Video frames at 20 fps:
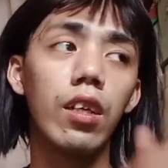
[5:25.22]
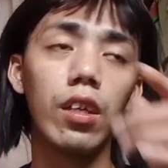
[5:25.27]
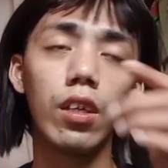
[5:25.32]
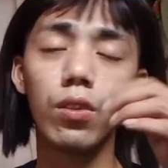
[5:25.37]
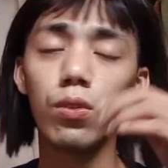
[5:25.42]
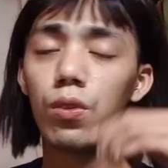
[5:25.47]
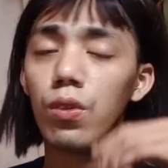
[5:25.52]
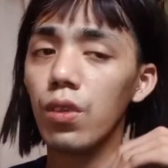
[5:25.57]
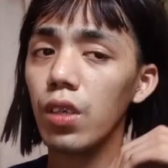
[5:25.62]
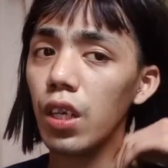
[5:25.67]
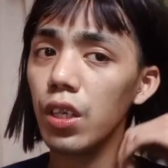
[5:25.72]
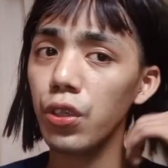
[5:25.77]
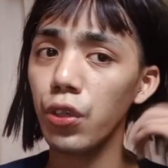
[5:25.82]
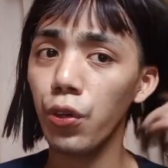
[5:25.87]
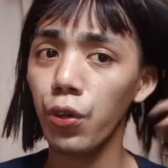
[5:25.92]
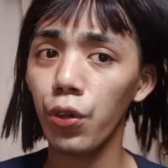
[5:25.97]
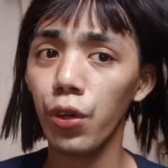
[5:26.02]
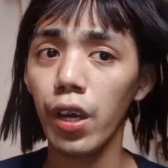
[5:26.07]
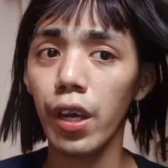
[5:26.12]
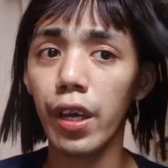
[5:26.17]
kaya kung
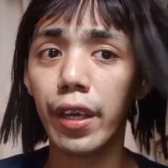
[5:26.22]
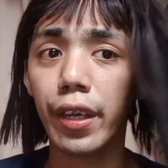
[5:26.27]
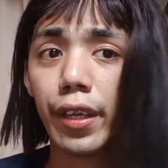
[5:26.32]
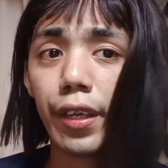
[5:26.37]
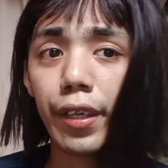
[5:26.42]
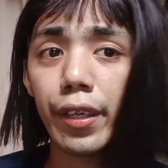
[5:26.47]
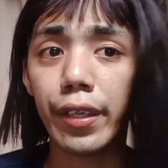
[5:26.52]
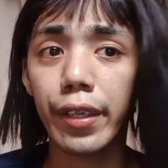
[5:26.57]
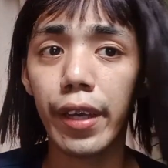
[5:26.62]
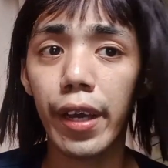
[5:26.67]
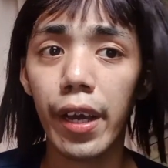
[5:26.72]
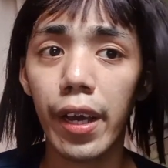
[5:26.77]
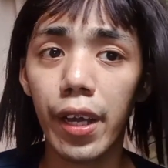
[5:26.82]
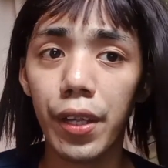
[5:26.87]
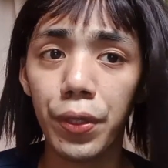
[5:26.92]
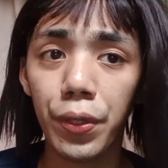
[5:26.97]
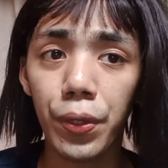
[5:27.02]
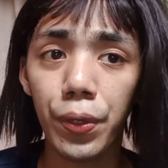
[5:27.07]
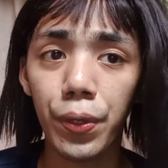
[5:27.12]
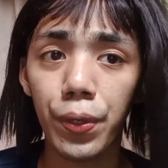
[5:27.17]
kayo ay
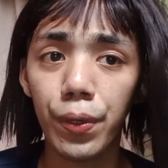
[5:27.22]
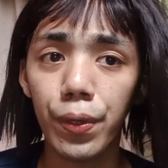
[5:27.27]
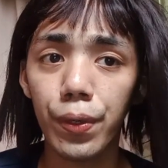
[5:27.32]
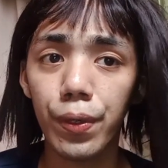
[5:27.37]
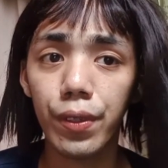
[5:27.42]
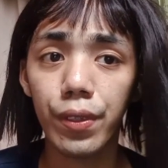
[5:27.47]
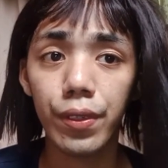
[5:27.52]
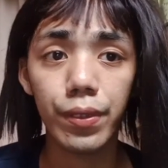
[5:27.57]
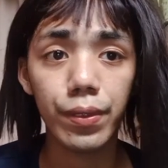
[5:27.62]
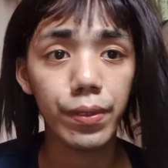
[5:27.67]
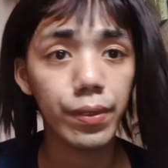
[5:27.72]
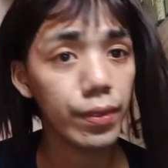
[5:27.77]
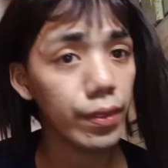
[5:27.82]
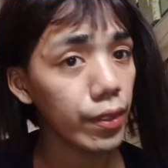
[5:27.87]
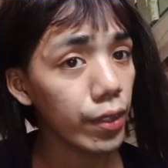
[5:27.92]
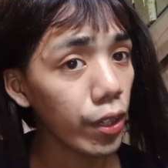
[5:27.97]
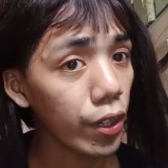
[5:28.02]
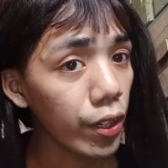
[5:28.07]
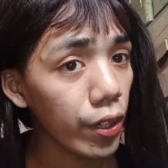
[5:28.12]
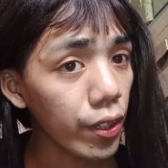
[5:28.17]
aano ah,
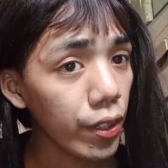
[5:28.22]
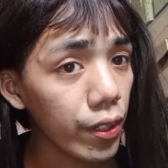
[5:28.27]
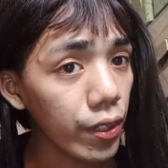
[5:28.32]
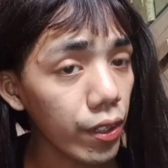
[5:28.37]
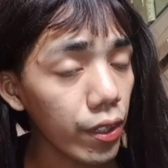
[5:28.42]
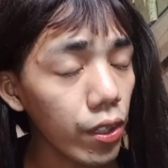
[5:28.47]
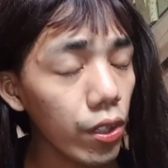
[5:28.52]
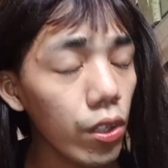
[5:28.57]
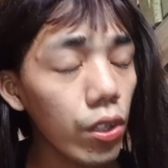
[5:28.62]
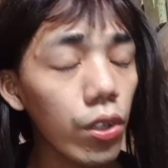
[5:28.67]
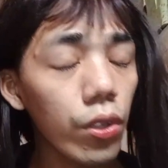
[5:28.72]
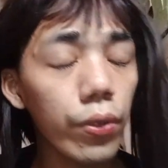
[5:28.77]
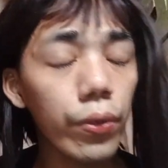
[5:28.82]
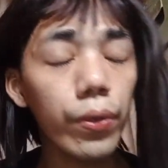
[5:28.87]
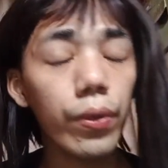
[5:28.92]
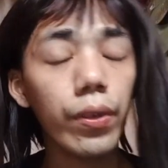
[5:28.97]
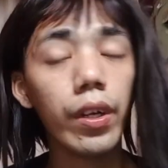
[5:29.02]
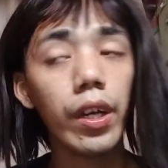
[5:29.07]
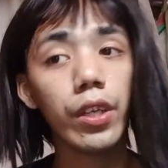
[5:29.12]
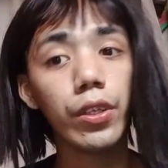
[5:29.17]
na
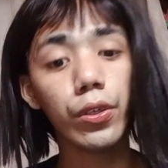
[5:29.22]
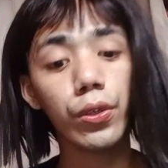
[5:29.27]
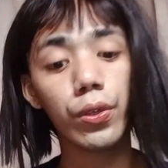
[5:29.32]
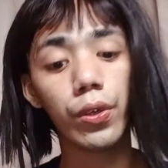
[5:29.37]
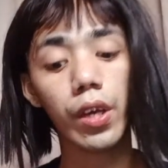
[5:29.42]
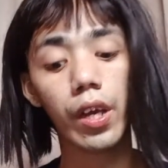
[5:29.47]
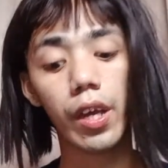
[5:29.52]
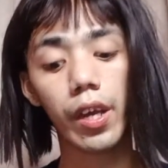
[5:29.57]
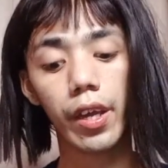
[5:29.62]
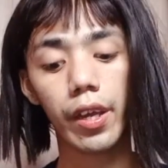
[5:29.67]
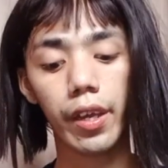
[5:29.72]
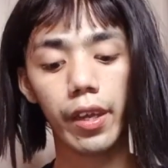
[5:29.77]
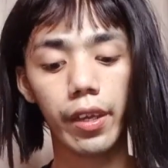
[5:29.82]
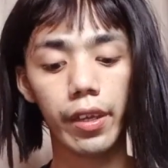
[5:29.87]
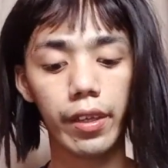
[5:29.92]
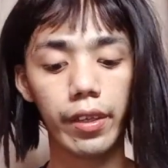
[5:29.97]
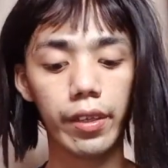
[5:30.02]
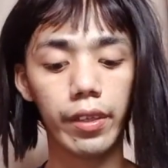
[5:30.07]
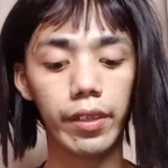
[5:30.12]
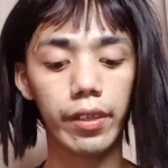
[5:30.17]
kung kayo
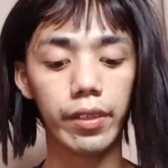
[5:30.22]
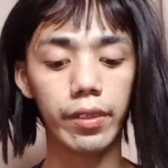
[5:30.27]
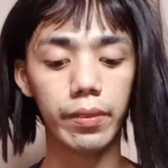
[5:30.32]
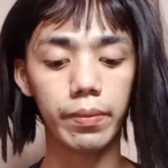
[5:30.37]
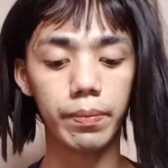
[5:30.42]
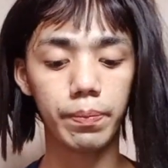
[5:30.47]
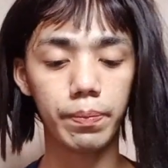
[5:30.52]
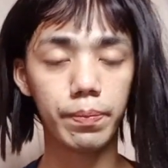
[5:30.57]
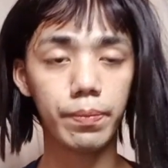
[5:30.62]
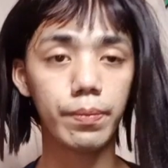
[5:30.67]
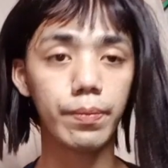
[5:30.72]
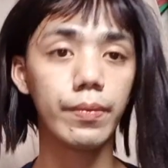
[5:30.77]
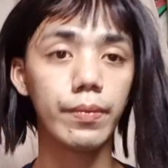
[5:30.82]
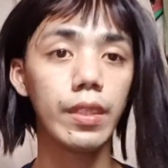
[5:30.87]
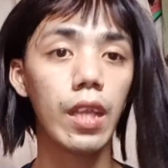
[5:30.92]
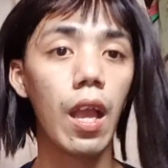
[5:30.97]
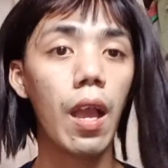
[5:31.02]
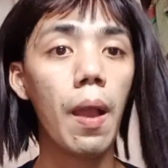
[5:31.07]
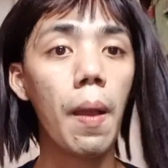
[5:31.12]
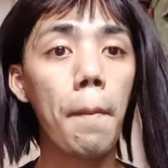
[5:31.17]
ay
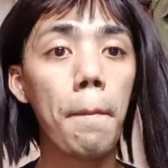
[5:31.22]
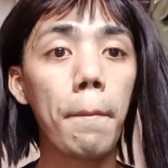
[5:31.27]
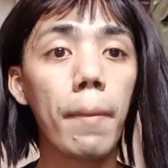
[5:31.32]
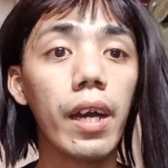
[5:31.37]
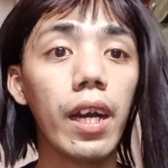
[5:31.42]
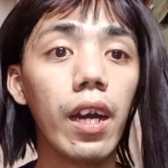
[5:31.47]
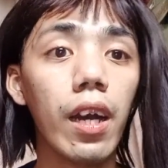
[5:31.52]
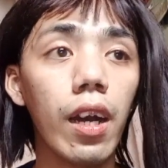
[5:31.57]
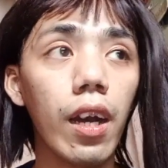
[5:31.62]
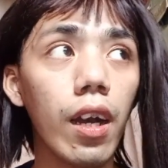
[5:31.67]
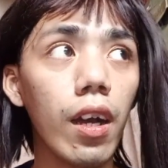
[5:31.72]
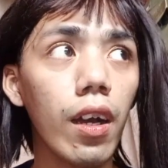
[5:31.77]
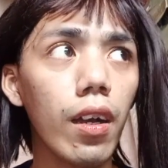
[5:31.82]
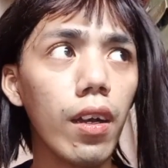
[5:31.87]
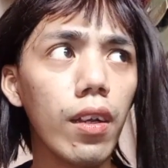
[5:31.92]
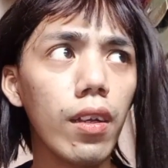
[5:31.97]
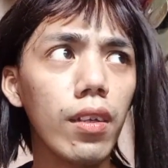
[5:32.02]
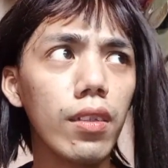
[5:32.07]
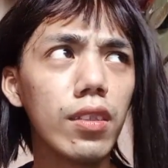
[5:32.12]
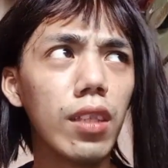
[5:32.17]
ma
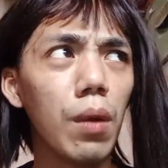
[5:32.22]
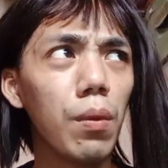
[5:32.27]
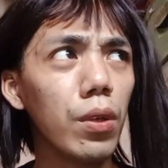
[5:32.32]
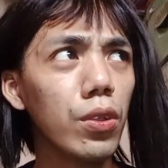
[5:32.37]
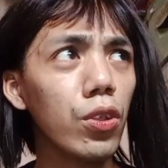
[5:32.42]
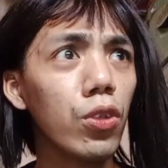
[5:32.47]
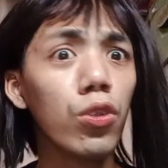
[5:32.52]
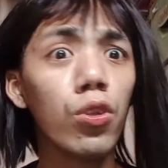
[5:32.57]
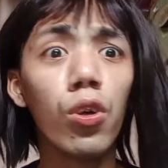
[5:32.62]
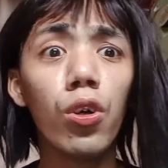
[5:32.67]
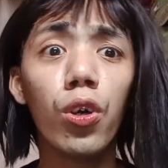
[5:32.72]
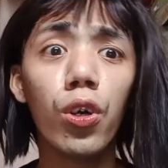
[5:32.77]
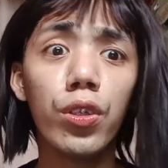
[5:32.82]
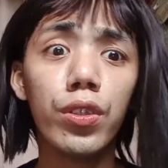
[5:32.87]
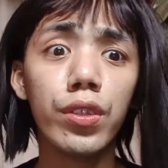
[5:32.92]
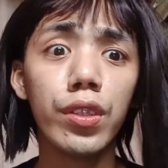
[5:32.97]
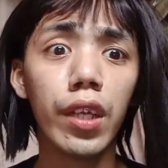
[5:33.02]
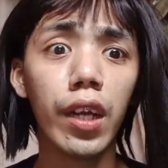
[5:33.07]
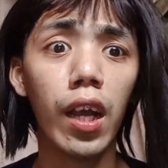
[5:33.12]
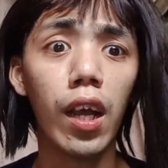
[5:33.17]
tawag dun ko
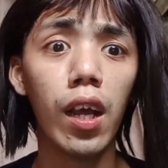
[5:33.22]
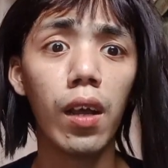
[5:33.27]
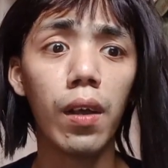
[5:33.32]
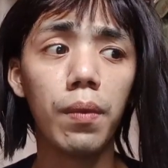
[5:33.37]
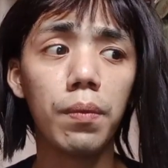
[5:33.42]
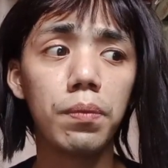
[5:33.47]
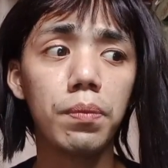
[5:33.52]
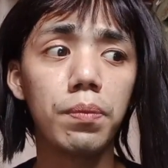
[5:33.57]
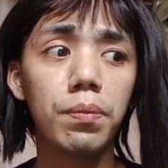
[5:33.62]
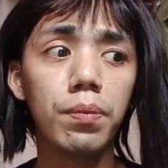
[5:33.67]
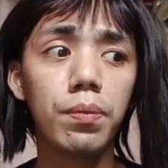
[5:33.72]
kontra